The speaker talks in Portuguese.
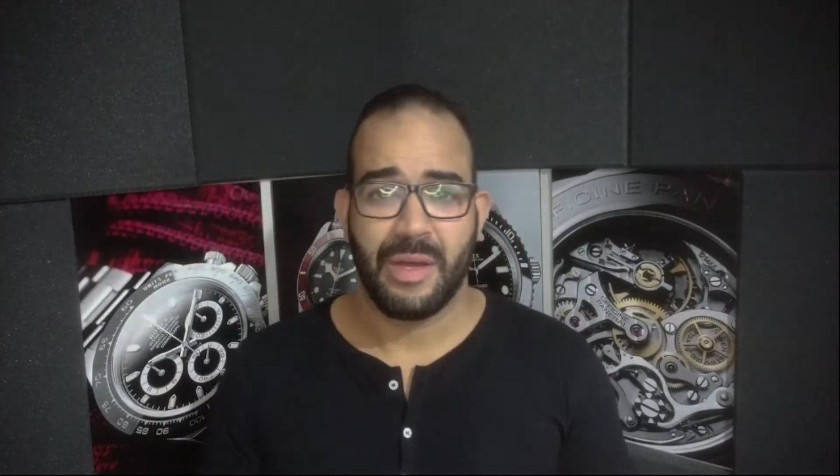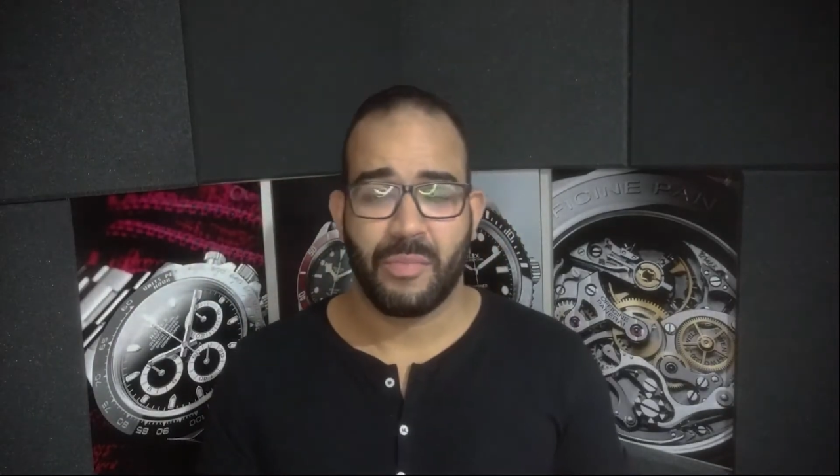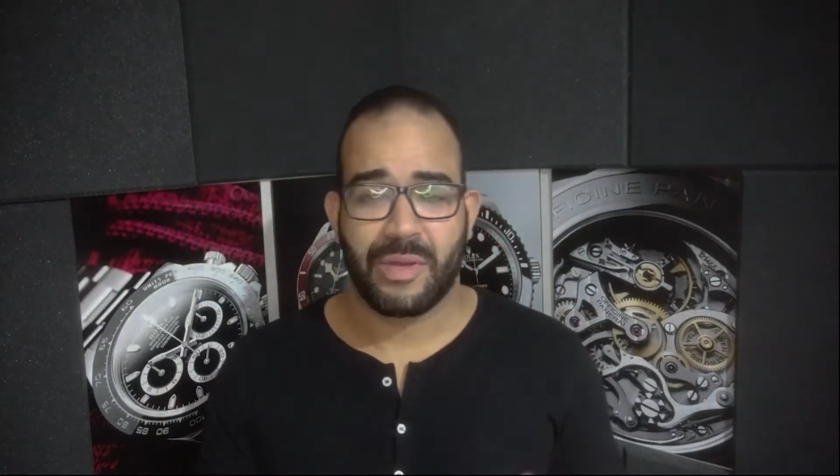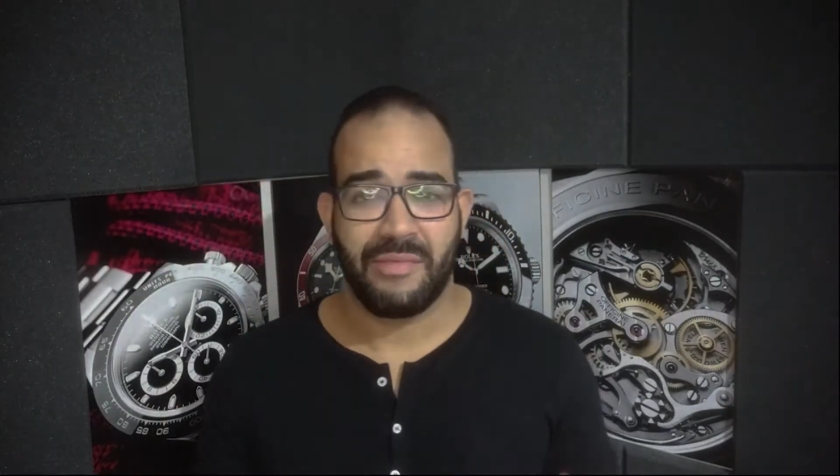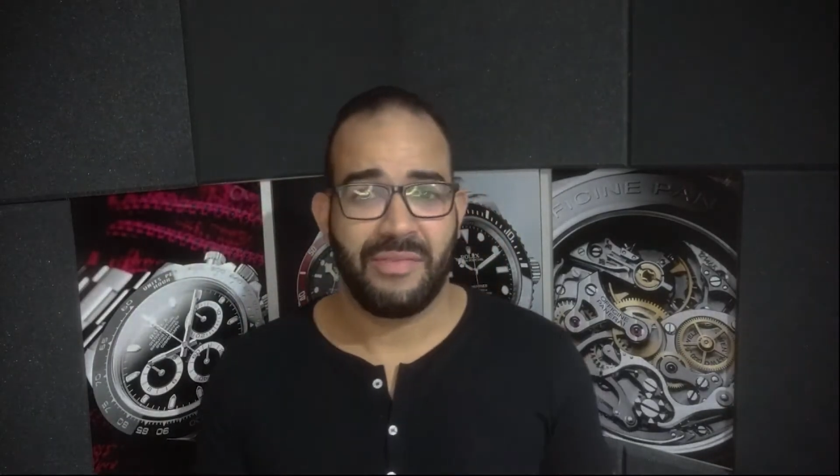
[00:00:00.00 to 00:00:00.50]

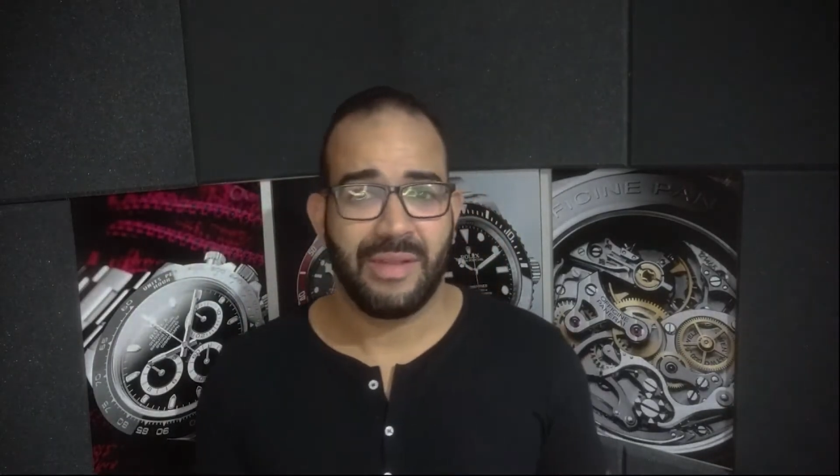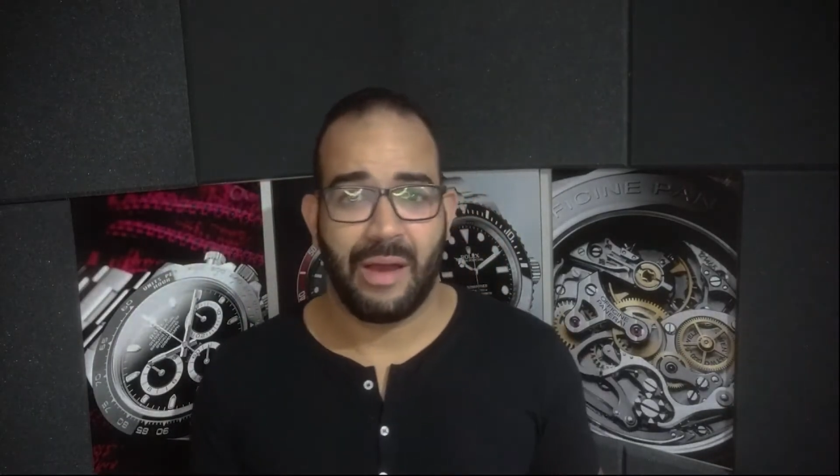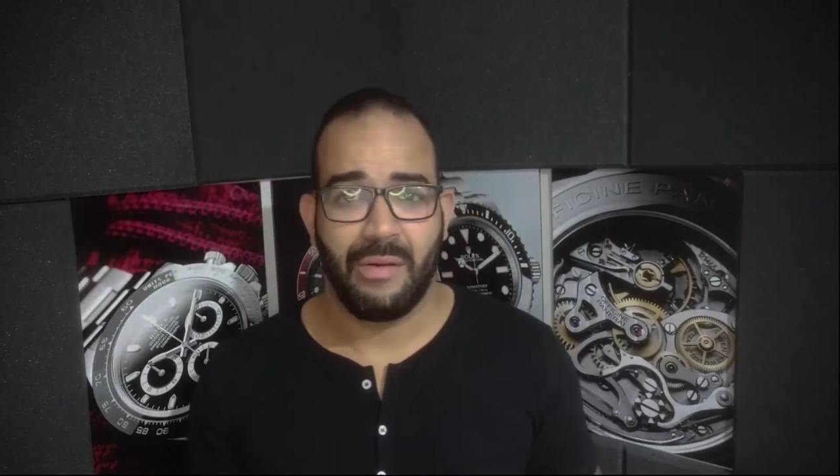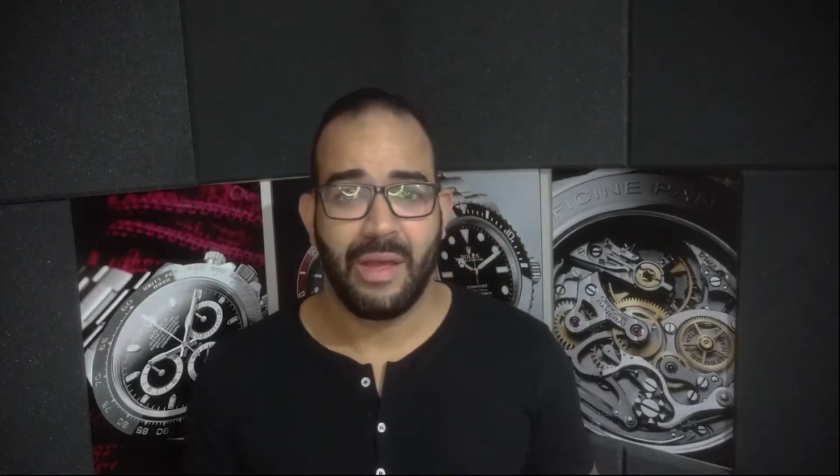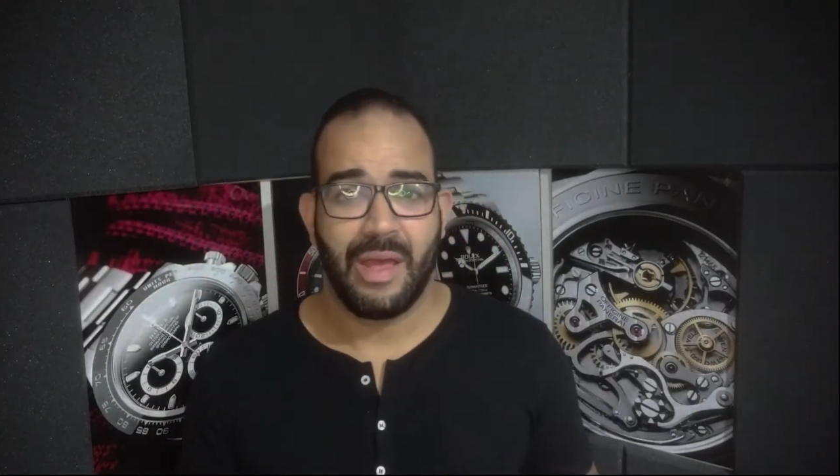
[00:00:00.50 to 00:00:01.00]
Porque
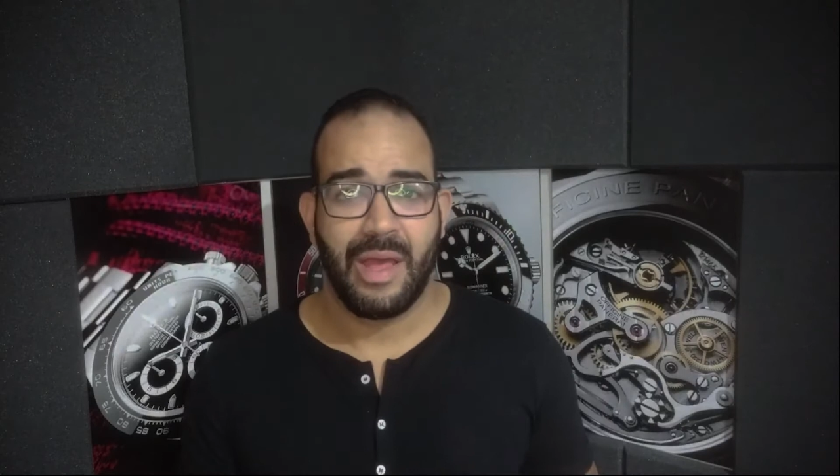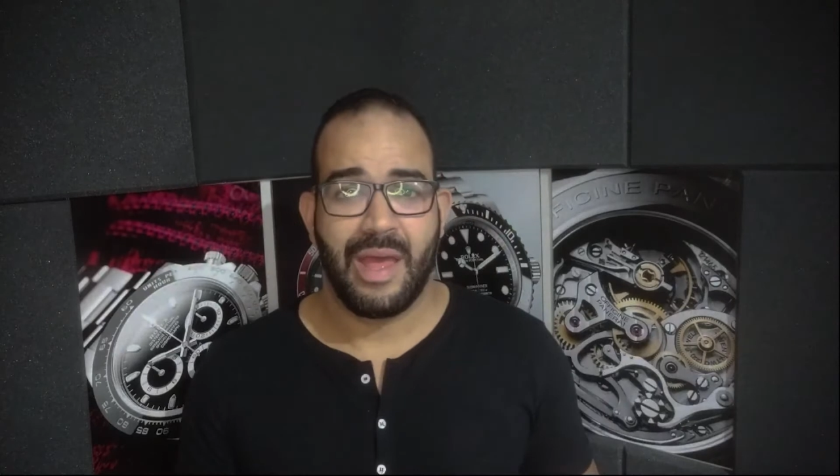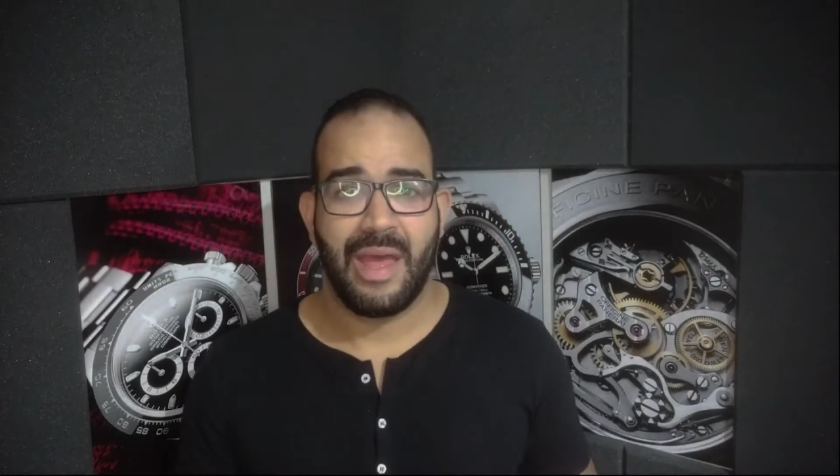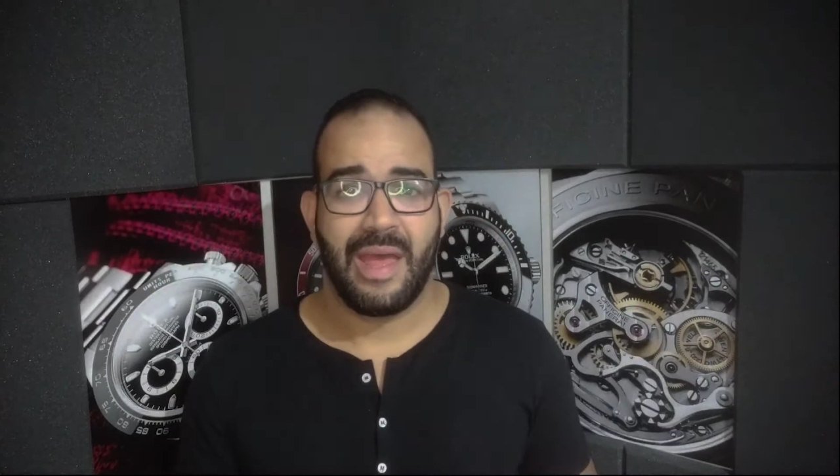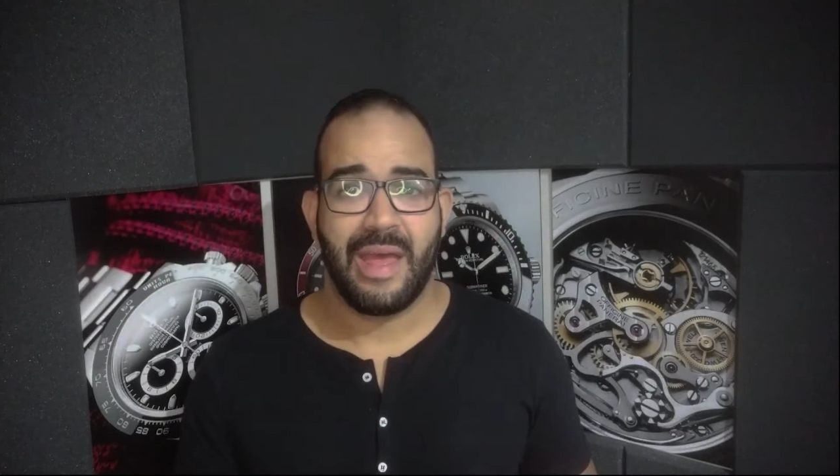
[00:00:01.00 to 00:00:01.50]
afinal,
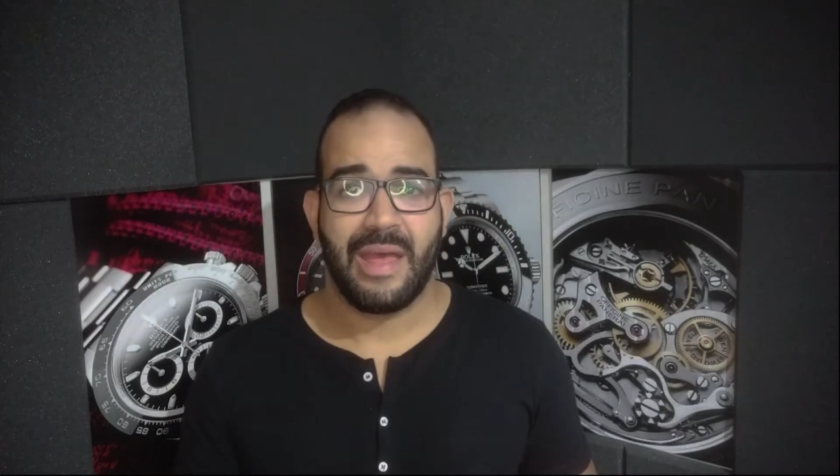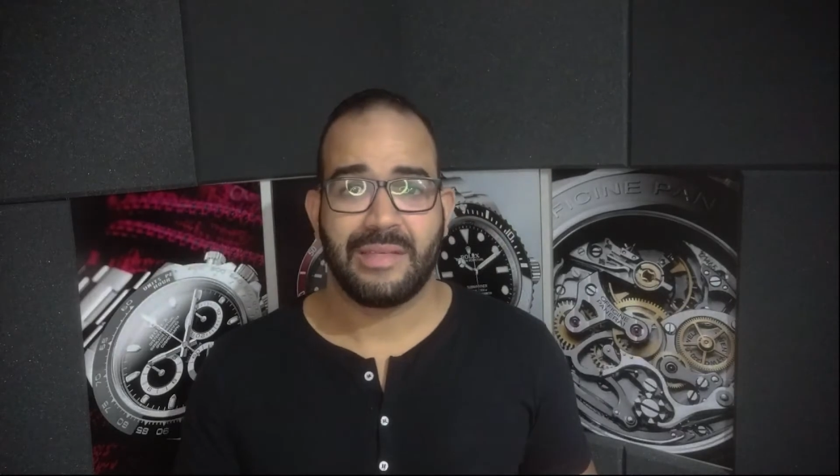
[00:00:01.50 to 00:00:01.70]
é,